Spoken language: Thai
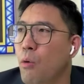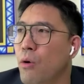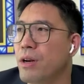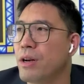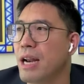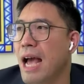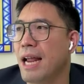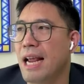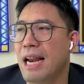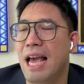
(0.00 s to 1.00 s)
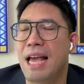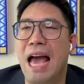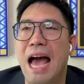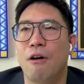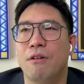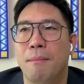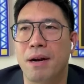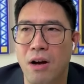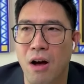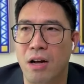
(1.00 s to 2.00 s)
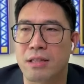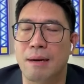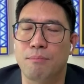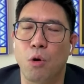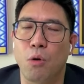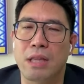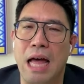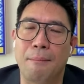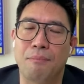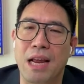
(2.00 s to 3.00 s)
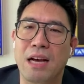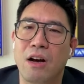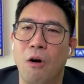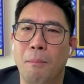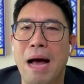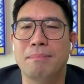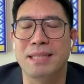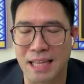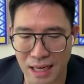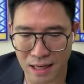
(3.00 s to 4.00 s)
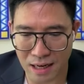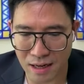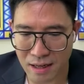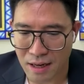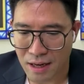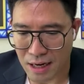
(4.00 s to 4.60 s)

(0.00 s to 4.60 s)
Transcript: หุ้นนะฮะในระยะยาวเนี่ยมันก็เติบโตตามในเรื่องของภาพเศรษฐกิจเนอะ